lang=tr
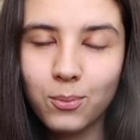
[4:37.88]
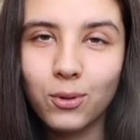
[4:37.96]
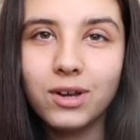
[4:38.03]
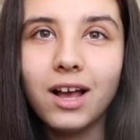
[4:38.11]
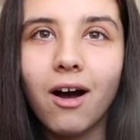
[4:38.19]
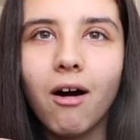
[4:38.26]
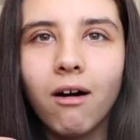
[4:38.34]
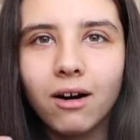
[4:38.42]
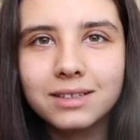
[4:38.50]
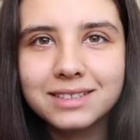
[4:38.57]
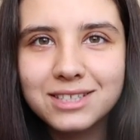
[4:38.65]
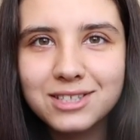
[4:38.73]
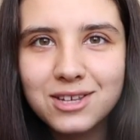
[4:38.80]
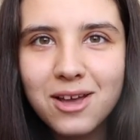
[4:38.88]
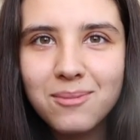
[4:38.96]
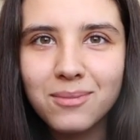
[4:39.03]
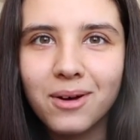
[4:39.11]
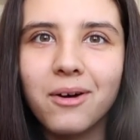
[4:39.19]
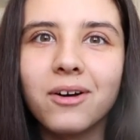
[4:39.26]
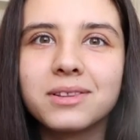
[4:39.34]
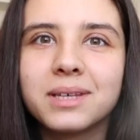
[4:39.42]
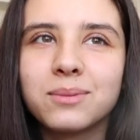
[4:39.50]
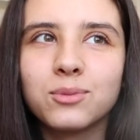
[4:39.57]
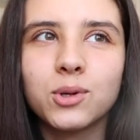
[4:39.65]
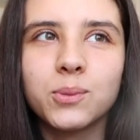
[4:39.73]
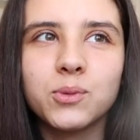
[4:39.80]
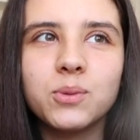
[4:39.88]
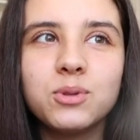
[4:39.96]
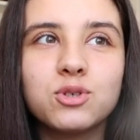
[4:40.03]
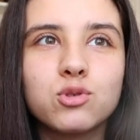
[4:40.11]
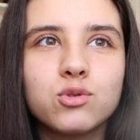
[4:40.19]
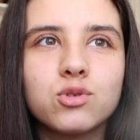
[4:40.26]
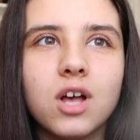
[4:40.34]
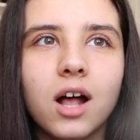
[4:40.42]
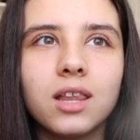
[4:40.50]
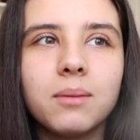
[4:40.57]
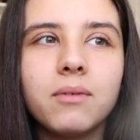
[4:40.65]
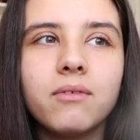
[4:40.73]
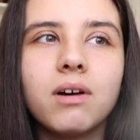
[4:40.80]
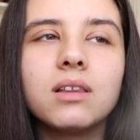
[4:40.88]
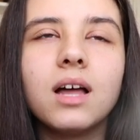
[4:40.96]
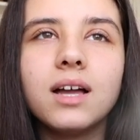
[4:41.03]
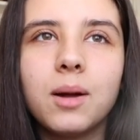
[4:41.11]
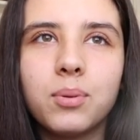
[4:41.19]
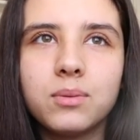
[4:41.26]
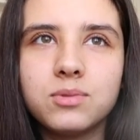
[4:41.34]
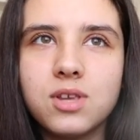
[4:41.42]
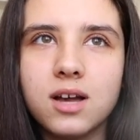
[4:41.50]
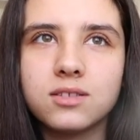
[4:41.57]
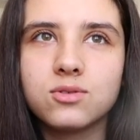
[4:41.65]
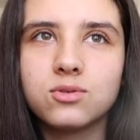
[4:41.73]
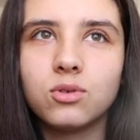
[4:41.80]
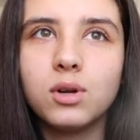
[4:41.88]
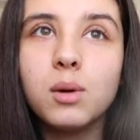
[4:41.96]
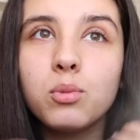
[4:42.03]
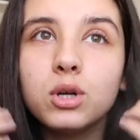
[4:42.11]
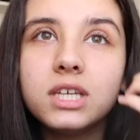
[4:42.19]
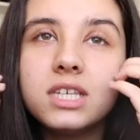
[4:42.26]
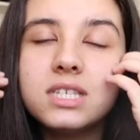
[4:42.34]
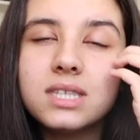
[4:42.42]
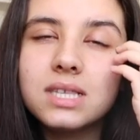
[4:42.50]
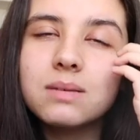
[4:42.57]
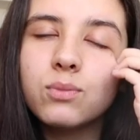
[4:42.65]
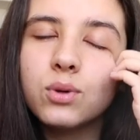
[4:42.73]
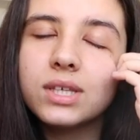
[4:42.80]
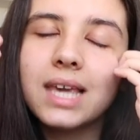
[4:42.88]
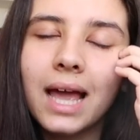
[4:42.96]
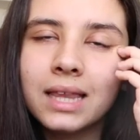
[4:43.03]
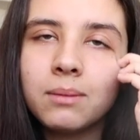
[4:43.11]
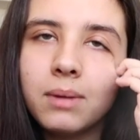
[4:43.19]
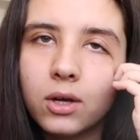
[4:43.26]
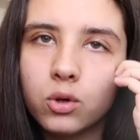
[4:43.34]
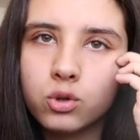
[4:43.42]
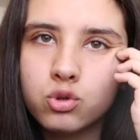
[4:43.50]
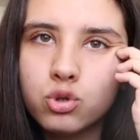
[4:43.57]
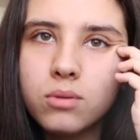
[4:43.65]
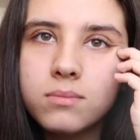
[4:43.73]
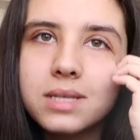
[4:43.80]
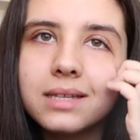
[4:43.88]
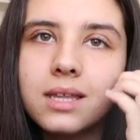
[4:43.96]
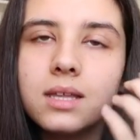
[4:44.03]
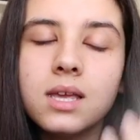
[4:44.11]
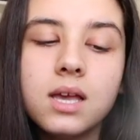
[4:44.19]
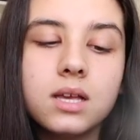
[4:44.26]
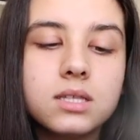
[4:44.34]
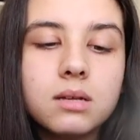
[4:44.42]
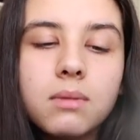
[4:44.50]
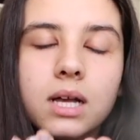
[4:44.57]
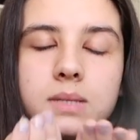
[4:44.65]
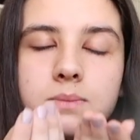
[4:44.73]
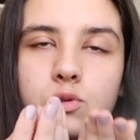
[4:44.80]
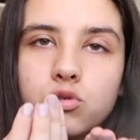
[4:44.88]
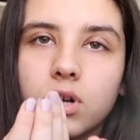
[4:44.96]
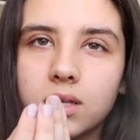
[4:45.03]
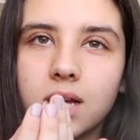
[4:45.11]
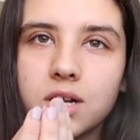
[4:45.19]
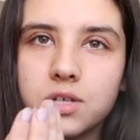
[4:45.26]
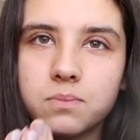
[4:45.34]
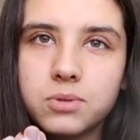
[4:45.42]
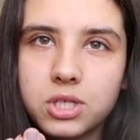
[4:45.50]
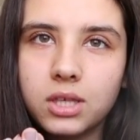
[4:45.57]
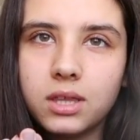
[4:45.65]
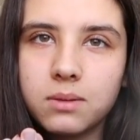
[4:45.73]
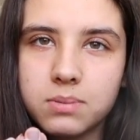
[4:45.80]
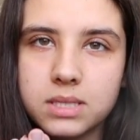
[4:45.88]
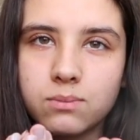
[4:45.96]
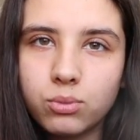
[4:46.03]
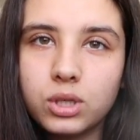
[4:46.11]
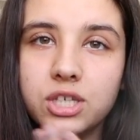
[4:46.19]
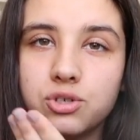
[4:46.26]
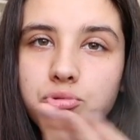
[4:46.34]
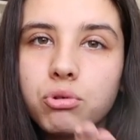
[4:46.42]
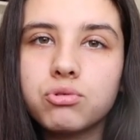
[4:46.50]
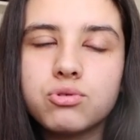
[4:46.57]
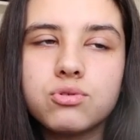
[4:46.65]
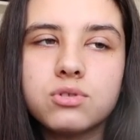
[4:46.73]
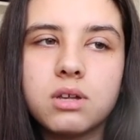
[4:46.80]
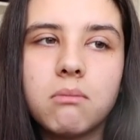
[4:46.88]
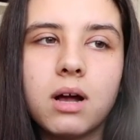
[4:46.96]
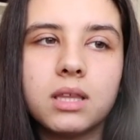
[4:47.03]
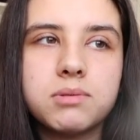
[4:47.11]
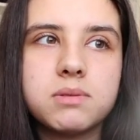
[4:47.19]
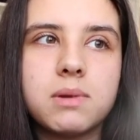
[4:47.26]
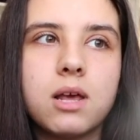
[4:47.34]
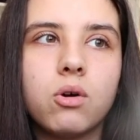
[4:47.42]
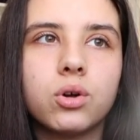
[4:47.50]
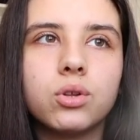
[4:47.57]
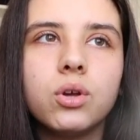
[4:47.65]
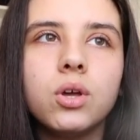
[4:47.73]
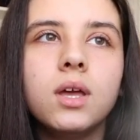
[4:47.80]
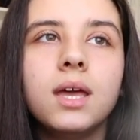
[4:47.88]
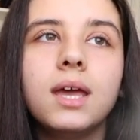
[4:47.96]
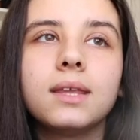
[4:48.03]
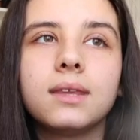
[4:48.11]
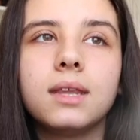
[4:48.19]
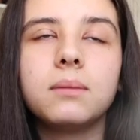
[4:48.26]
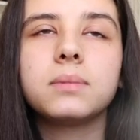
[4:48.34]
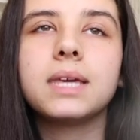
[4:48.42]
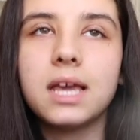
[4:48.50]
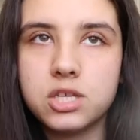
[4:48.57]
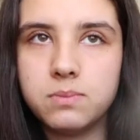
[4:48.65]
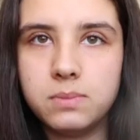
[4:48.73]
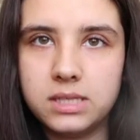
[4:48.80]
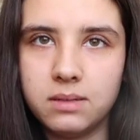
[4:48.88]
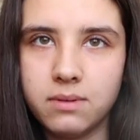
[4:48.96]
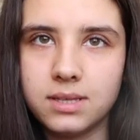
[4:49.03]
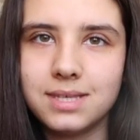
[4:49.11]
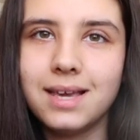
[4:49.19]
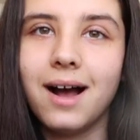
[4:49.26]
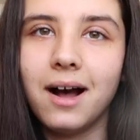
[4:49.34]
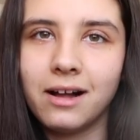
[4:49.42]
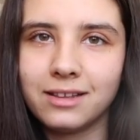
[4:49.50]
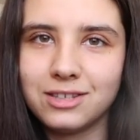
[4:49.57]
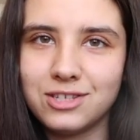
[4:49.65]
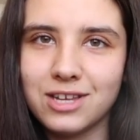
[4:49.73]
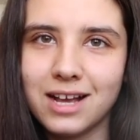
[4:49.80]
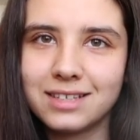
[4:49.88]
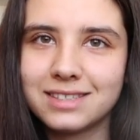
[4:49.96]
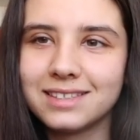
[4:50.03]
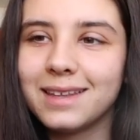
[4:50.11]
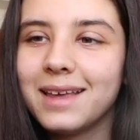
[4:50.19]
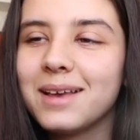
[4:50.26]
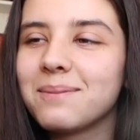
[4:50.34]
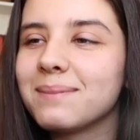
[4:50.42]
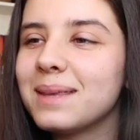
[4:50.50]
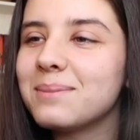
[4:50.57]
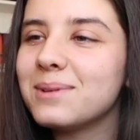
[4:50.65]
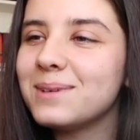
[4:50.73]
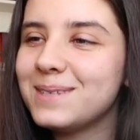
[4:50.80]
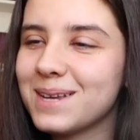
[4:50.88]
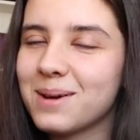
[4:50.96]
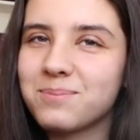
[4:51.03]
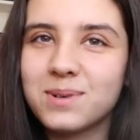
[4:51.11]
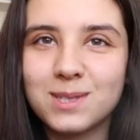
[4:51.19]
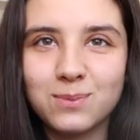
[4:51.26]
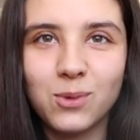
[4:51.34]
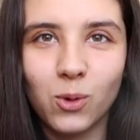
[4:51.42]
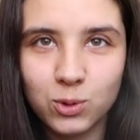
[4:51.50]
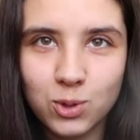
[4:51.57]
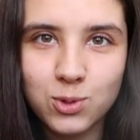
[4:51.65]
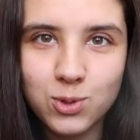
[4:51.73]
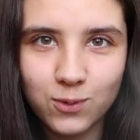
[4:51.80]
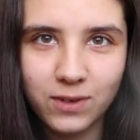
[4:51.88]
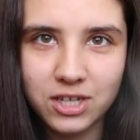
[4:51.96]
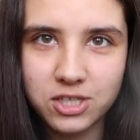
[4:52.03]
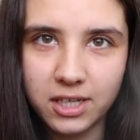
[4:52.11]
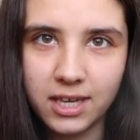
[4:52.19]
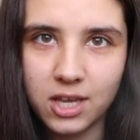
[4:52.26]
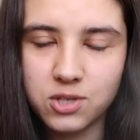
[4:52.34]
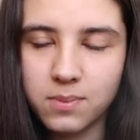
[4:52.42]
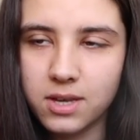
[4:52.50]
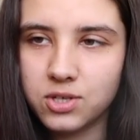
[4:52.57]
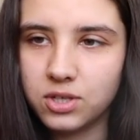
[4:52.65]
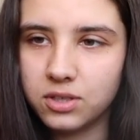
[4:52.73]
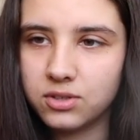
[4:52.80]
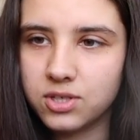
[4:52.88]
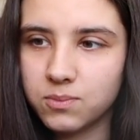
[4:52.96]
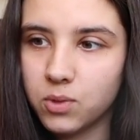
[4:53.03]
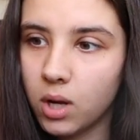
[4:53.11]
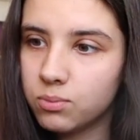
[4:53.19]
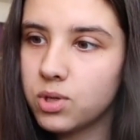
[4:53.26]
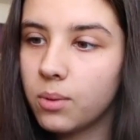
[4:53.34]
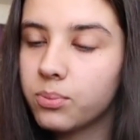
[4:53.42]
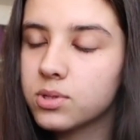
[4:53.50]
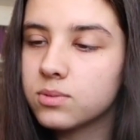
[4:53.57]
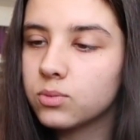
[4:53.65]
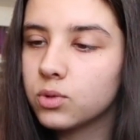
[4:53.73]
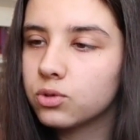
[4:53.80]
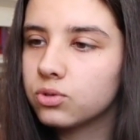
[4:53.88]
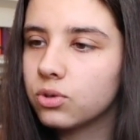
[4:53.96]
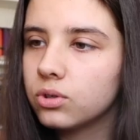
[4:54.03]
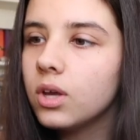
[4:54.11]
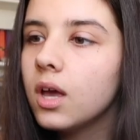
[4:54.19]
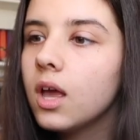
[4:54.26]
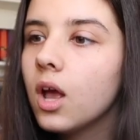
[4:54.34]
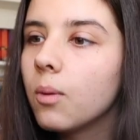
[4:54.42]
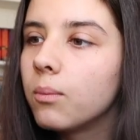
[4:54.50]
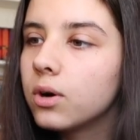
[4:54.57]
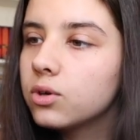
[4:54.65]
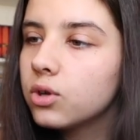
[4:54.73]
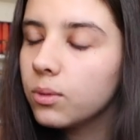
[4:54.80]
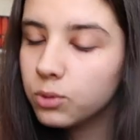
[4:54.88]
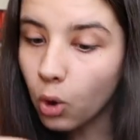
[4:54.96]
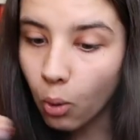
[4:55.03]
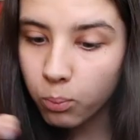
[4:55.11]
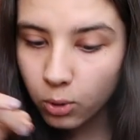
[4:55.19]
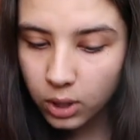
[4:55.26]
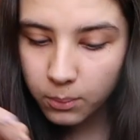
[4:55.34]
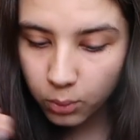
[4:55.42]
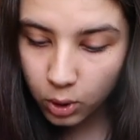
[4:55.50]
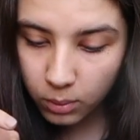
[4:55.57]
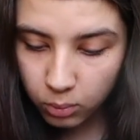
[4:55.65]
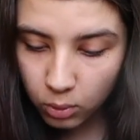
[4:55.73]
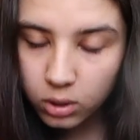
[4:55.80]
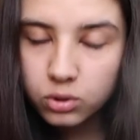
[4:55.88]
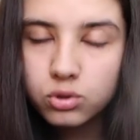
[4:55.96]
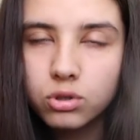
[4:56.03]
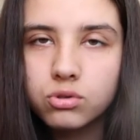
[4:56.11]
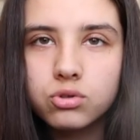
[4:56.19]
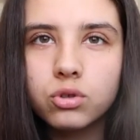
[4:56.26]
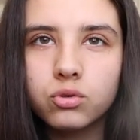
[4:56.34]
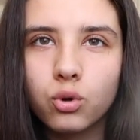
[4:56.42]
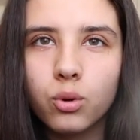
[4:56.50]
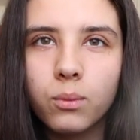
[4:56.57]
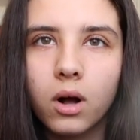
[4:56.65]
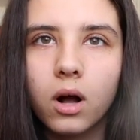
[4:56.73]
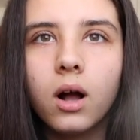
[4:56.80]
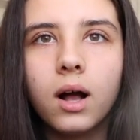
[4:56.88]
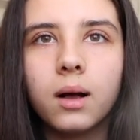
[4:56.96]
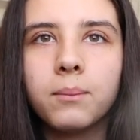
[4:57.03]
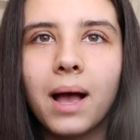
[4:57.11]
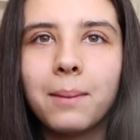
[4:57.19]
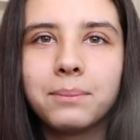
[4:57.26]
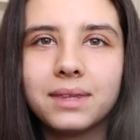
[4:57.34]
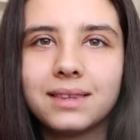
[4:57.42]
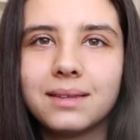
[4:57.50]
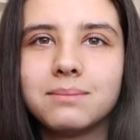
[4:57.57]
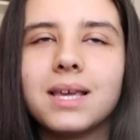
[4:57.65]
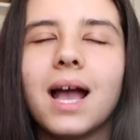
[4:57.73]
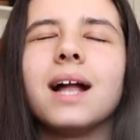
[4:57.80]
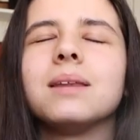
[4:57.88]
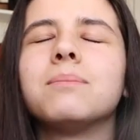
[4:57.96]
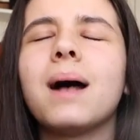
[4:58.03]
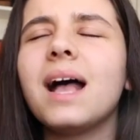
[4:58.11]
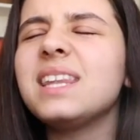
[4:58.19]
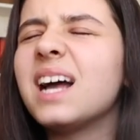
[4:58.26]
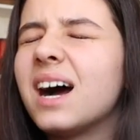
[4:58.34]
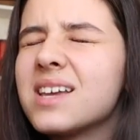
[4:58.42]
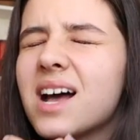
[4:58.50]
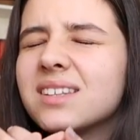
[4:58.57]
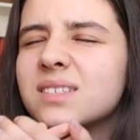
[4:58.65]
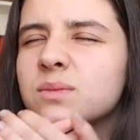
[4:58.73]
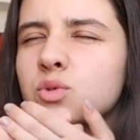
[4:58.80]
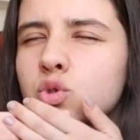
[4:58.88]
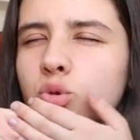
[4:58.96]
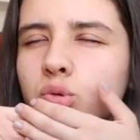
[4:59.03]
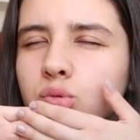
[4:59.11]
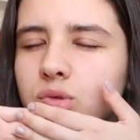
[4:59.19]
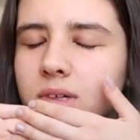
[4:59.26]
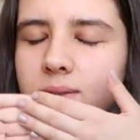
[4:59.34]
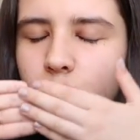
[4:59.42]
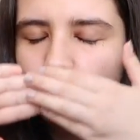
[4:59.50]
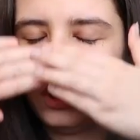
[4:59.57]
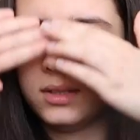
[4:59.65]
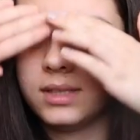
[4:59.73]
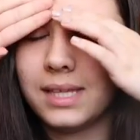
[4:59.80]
böyle ağlayacağım. Ağlayamıyorum. Dedim ki sus ağlama valla yapamayacaksın soruyor. Böyle iç sesim böyle kendimle konuşuyorum. Zaten zamanımız şu kadarcık bir şeydi bizim. Böyle hiç gördüğün zamanımız bile yoktu. Dedim geç matematiği ağlayacaksın. Bir de böyle çaprazımda o çocuk var işte geçmeye çalıştım. Tam çaprazında oturuyordu. Bakıyorum ki o böyle böyle böyle çözüyor diyorum. Aha ben bittim yani. Ben hayatımın sonundayım şu